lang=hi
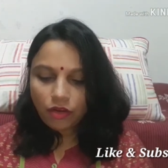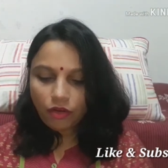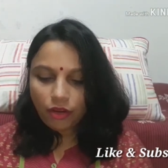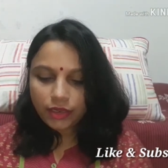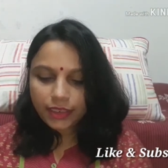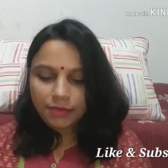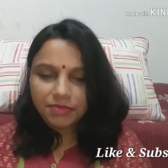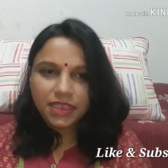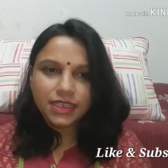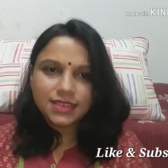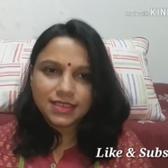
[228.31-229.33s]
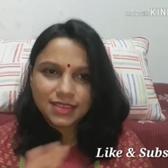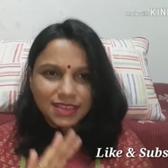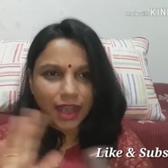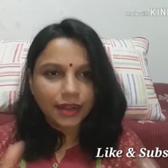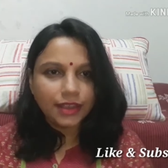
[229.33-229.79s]
और ये भी इस
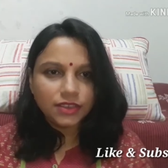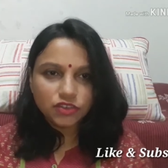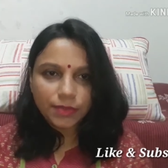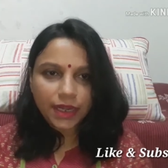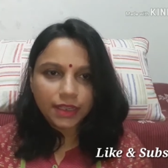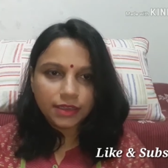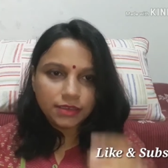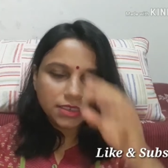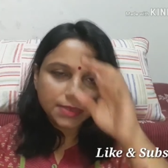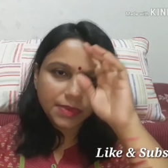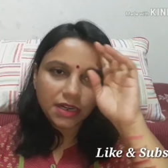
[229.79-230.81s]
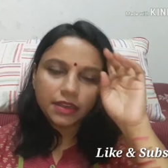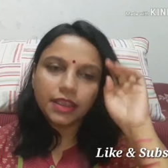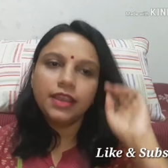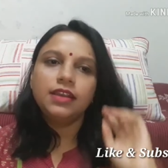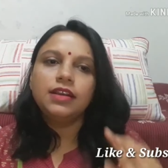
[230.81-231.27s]
सारे जो मैंने कलर्स बार
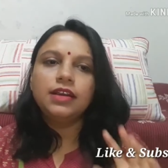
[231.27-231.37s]
के